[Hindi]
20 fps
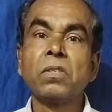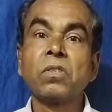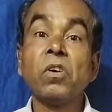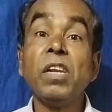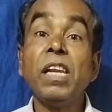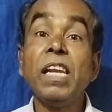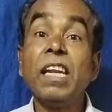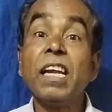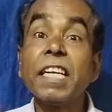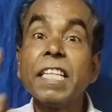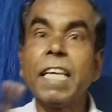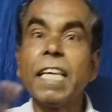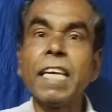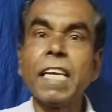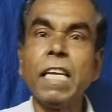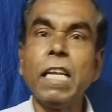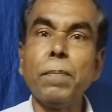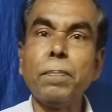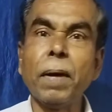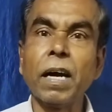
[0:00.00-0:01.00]
कोई लड़ने
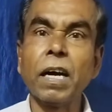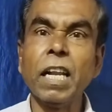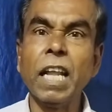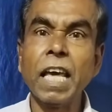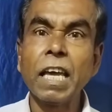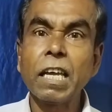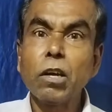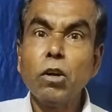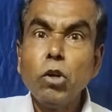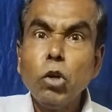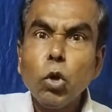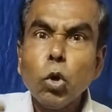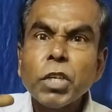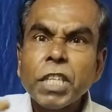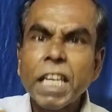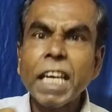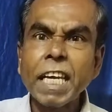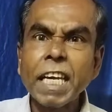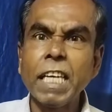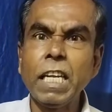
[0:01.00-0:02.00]
के लिए पागल है कोई
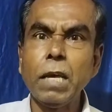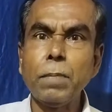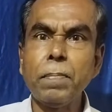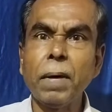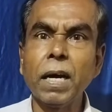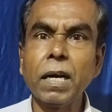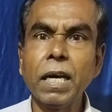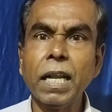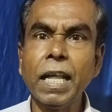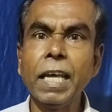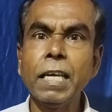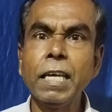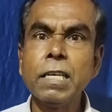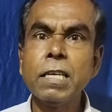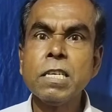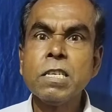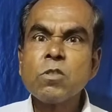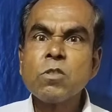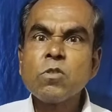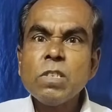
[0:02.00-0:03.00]
लुटने के लिए पागल है
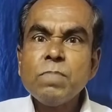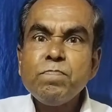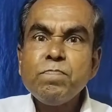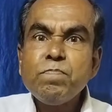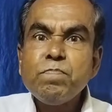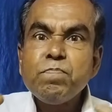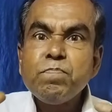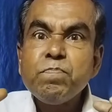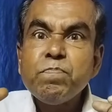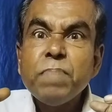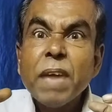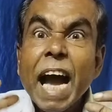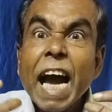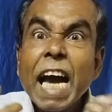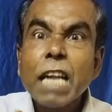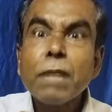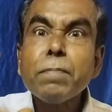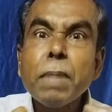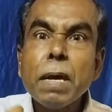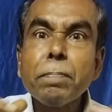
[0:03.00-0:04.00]
कोई
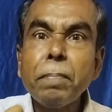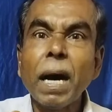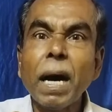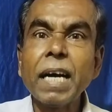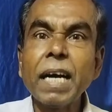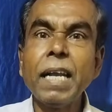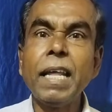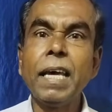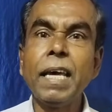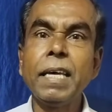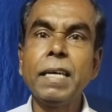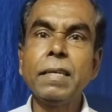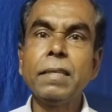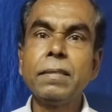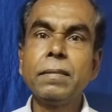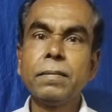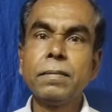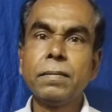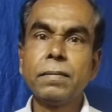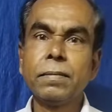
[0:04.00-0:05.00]
प्यार में पागल है
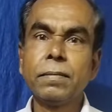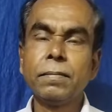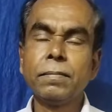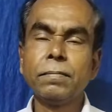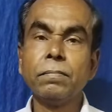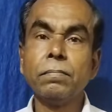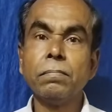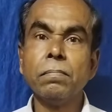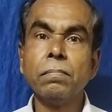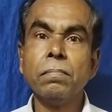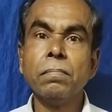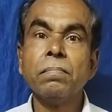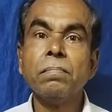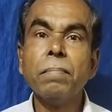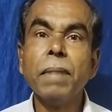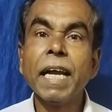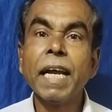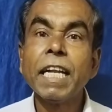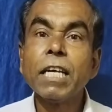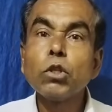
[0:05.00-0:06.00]

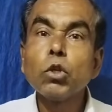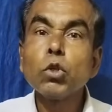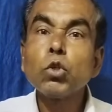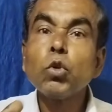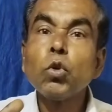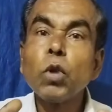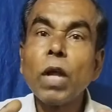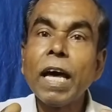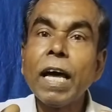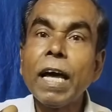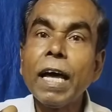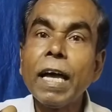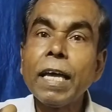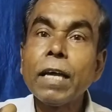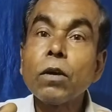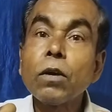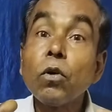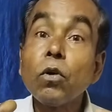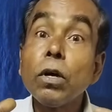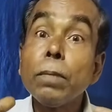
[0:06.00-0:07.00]
मैंने तो सुना
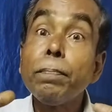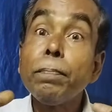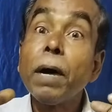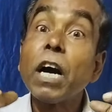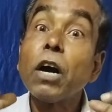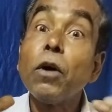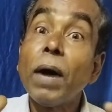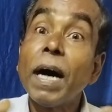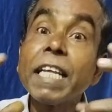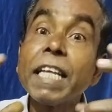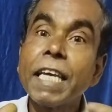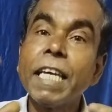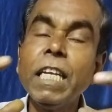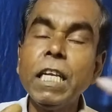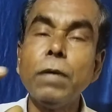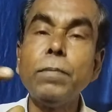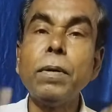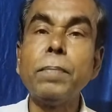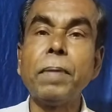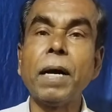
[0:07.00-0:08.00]
है कोई भगवान के
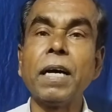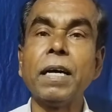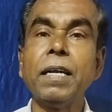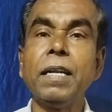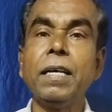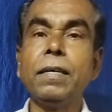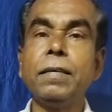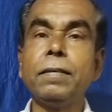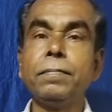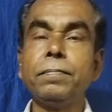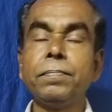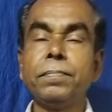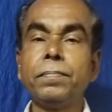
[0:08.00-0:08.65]
लिए भी पागल है